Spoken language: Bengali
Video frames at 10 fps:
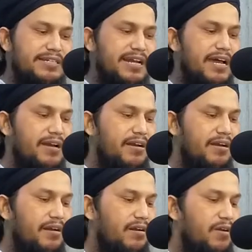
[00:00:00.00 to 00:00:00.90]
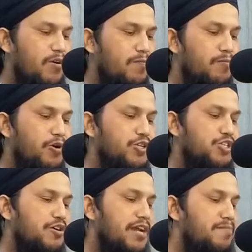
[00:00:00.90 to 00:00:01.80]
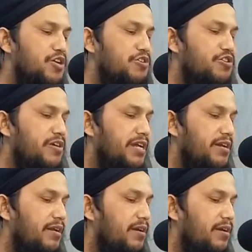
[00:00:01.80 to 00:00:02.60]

জেলার পঞ্চগ্রাম ইউনিয়নের